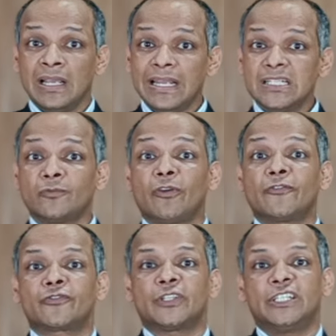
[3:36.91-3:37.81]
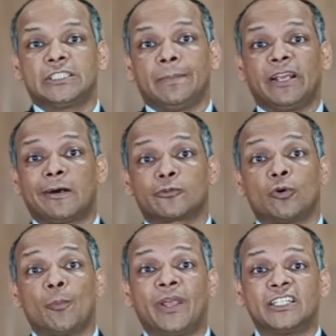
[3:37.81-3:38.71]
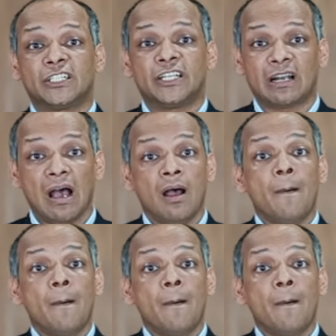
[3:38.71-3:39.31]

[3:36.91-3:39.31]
इस वेब सीरीज के मेकर्स को भेजने का